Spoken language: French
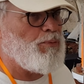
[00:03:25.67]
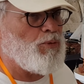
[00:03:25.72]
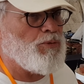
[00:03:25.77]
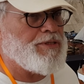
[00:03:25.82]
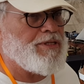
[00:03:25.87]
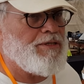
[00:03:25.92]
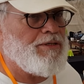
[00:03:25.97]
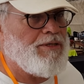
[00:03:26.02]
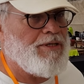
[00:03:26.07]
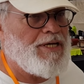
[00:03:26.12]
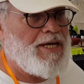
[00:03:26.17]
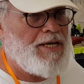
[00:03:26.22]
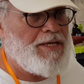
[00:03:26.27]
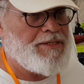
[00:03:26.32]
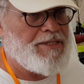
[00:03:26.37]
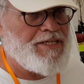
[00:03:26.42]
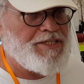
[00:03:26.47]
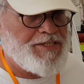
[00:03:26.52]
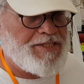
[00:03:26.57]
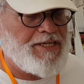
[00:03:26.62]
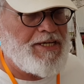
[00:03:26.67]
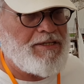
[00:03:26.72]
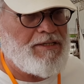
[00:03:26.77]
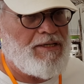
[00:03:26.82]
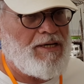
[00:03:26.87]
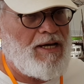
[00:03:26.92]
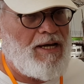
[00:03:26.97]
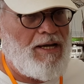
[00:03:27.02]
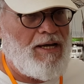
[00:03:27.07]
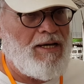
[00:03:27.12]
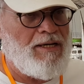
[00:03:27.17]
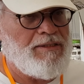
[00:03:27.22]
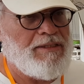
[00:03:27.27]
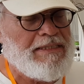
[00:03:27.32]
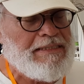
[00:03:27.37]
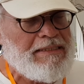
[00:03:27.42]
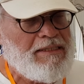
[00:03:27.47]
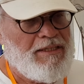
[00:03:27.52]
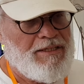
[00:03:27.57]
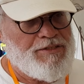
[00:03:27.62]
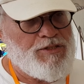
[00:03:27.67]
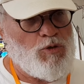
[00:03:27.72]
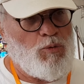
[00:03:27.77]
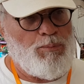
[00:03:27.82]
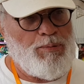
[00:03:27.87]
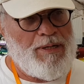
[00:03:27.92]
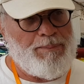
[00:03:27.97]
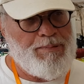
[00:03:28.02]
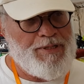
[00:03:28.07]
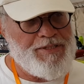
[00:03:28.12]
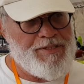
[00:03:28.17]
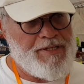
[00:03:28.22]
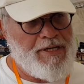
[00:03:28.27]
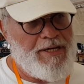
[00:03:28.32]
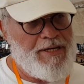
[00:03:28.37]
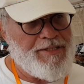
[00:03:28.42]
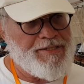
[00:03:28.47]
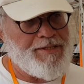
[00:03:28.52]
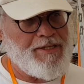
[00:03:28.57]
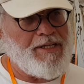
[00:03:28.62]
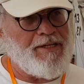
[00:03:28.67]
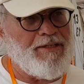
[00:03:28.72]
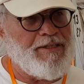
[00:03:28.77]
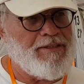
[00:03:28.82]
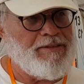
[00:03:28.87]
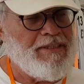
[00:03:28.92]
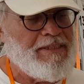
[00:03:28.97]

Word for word: pont d'Estelle 1 si on peut appeler ça, Estelle